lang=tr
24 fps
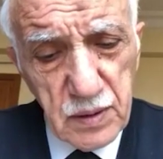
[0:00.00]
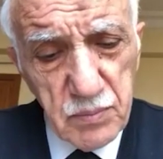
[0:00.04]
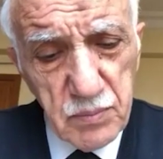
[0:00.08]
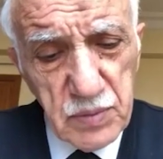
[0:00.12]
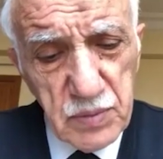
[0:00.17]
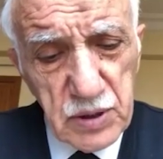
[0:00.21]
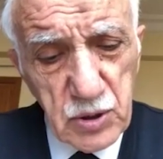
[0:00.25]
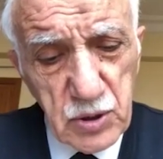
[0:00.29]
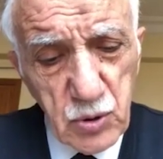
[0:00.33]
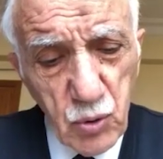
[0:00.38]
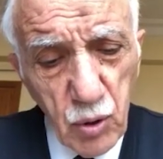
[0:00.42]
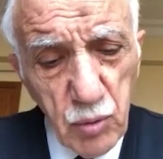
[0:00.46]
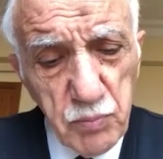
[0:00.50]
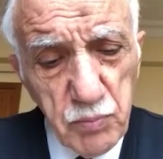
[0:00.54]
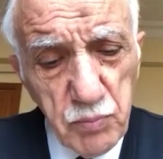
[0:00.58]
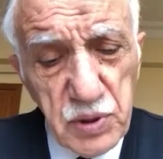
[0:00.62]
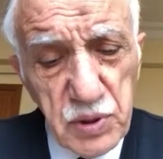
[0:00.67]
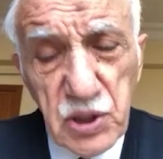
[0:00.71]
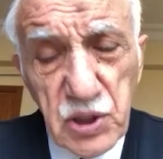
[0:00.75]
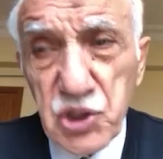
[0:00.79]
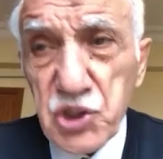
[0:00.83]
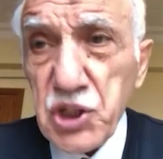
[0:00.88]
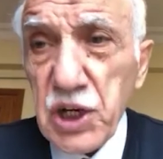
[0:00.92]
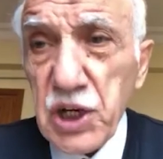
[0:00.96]
Biri 11.
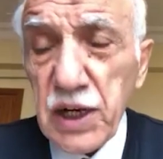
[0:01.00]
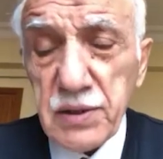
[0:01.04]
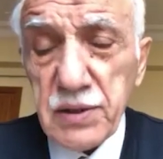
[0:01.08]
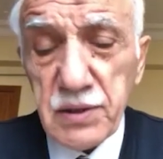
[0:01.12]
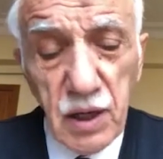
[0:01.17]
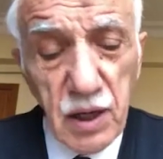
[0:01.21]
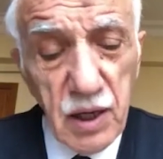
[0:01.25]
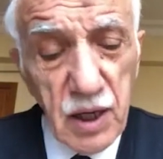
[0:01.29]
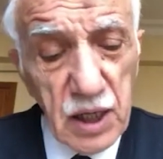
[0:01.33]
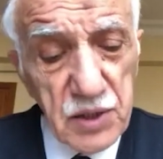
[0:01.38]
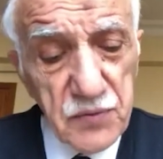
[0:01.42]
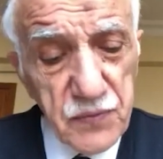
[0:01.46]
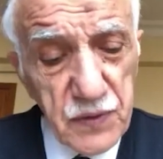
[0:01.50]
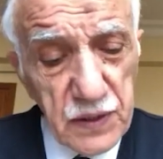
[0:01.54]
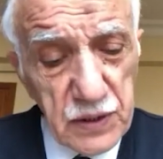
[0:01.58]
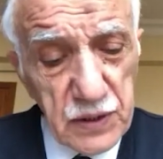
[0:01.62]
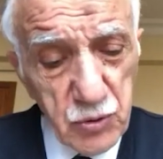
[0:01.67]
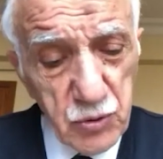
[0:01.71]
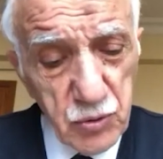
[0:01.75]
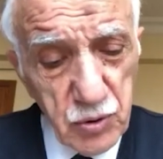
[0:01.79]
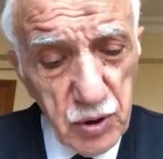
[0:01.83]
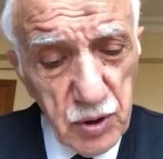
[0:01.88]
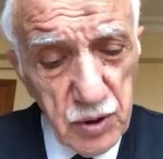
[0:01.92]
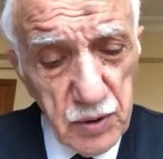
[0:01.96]
işarete
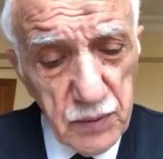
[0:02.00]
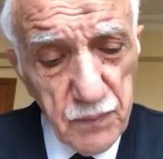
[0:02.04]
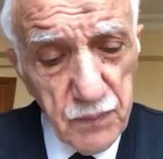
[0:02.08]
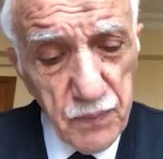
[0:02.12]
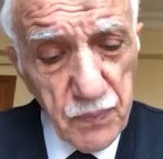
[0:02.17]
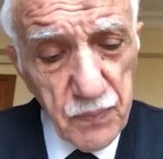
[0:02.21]
atfediyor.